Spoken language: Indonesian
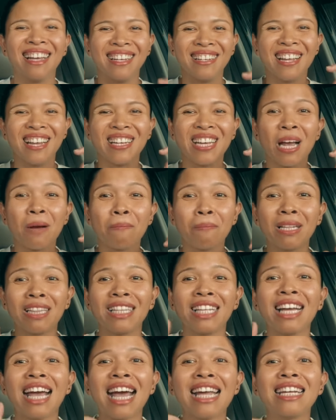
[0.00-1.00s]
Dan yang
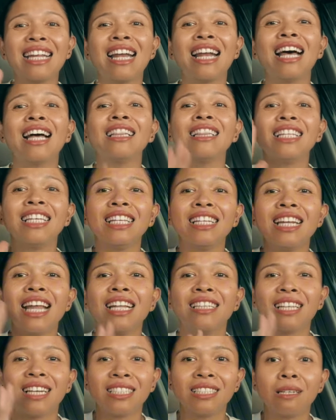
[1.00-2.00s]
penting adalah
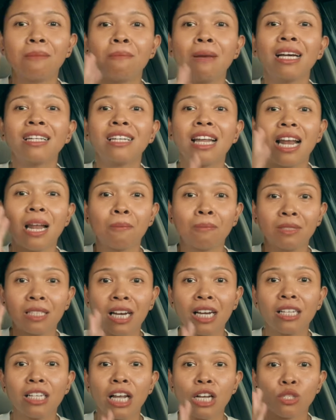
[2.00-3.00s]
tidak terjebak dalam
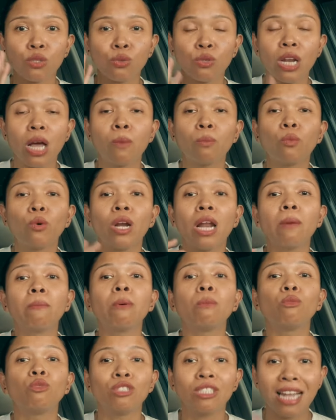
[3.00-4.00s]
tren yang sudah mulai
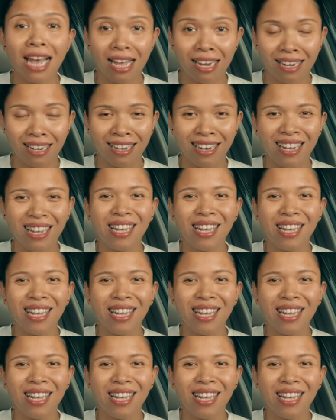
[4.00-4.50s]
memudar.